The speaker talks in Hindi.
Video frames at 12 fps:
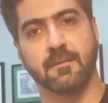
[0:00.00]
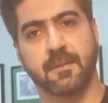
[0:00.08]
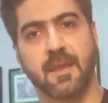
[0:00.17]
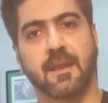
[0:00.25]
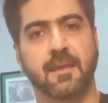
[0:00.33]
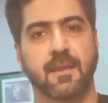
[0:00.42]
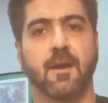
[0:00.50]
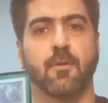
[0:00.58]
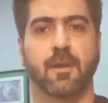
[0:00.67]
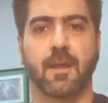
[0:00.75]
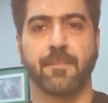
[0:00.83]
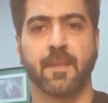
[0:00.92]
देख लें क्या
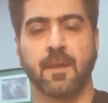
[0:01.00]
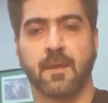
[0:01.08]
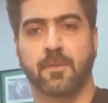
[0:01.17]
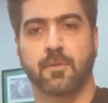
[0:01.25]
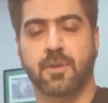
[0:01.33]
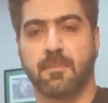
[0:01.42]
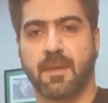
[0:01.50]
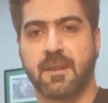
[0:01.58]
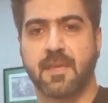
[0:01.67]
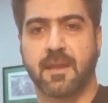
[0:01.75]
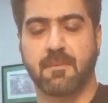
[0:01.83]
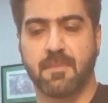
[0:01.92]
हो रहा है तो जब मैंने
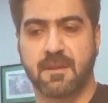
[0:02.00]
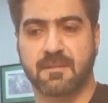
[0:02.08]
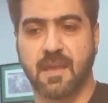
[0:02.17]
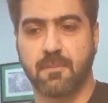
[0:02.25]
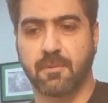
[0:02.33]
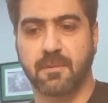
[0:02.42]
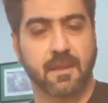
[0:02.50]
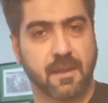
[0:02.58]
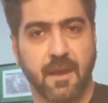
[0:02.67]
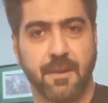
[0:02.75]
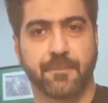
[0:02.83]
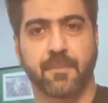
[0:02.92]
जाके मेजर साहब को
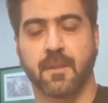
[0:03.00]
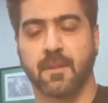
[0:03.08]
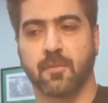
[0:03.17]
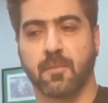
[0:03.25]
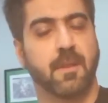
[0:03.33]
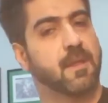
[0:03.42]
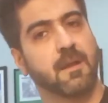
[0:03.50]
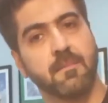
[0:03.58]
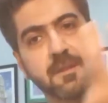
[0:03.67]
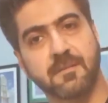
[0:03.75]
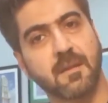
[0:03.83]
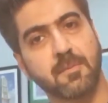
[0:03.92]
देखा तो मैंने कहा
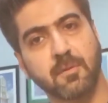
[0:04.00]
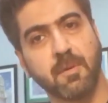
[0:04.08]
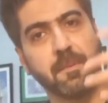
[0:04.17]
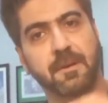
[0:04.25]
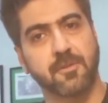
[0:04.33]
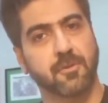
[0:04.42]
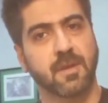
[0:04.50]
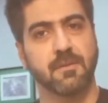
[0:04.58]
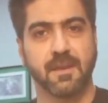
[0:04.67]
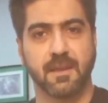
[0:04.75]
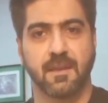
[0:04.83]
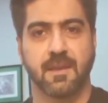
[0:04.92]
मेजर साहब ने तो फिर पटे चुके
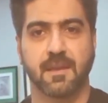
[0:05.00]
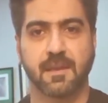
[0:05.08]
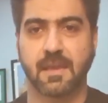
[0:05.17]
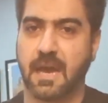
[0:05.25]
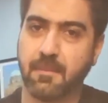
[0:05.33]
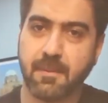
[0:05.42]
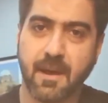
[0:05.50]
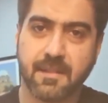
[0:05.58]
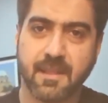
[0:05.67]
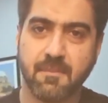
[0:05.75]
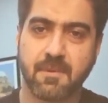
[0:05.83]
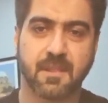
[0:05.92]
हुए क्या
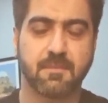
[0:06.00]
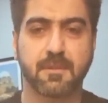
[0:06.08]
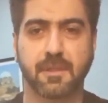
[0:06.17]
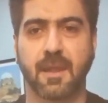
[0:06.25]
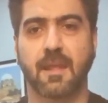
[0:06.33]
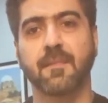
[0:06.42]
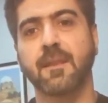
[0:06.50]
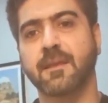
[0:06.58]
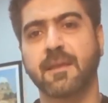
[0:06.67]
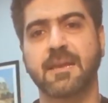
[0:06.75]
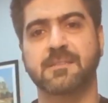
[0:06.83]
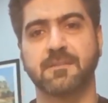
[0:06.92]
बात है मतलब जिसे कहते हैं ना
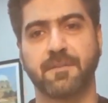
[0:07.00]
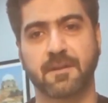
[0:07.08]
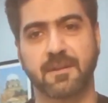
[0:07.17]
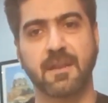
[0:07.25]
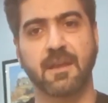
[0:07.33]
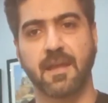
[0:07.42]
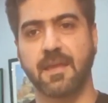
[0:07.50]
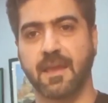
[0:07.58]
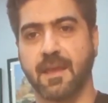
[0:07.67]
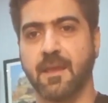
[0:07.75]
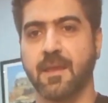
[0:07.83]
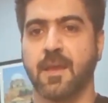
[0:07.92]
कि एक ऐसी फैक्ट्री लगाई
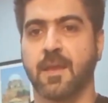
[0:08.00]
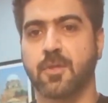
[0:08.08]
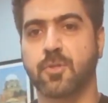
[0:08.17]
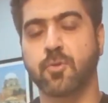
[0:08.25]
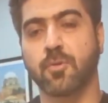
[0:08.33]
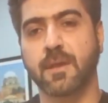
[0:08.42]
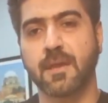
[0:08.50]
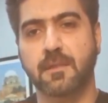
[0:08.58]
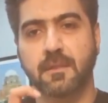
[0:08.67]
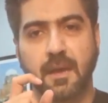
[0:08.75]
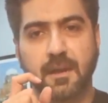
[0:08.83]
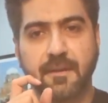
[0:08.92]
है जो कि
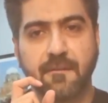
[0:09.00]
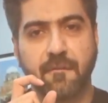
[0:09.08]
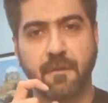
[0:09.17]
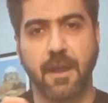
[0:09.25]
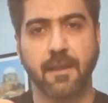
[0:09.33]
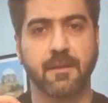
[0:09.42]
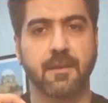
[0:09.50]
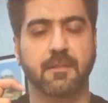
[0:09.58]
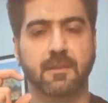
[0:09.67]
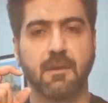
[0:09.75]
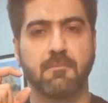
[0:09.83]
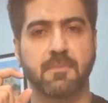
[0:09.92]
इतना रिफाइंड
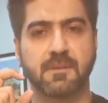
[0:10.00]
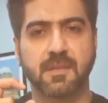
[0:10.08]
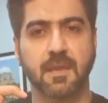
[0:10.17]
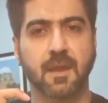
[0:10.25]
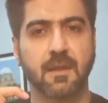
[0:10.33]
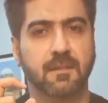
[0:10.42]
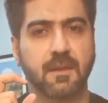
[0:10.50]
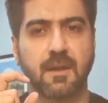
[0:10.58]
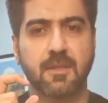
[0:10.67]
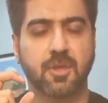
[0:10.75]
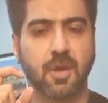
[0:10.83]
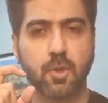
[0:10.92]
इतना मजे का इतना
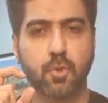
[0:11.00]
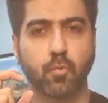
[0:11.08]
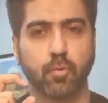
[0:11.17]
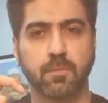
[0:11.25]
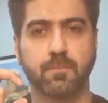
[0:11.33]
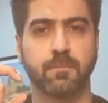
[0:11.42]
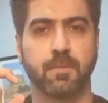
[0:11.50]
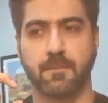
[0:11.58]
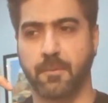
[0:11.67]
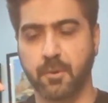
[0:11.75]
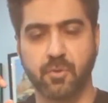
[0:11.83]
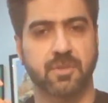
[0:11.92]
अच्छा झूठ
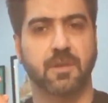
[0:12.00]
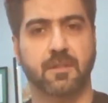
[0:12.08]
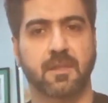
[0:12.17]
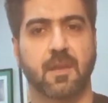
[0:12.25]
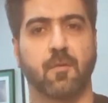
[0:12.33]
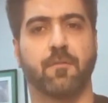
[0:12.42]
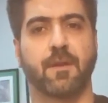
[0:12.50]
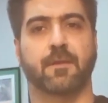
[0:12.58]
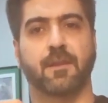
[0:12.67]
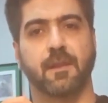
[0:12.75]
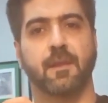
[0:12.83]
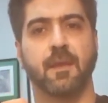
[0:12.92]
प्रोड्यूस करती है ना वो
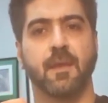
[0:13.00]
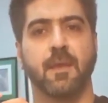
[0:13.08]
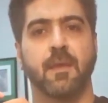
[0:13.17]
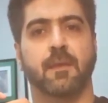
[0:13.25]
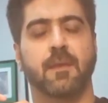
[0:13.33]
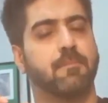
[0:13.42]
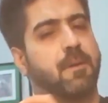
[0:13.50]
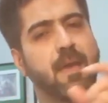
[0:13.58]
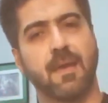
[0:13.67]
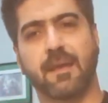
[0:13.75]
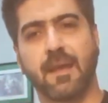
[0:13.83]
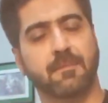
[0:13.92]
फैक्ट्री कि
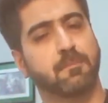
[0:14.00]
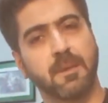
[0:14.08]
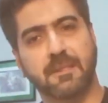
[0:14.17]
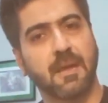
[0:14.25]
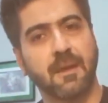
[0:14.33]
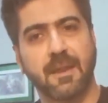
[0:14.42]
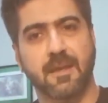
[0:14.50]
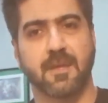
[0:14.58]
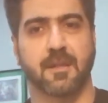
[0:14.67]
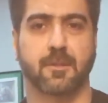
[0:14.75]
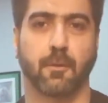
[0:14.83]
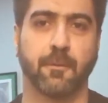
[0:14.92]
मैं मैं दंग रह
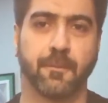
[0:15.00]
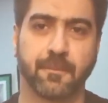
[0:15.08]
जाता हूं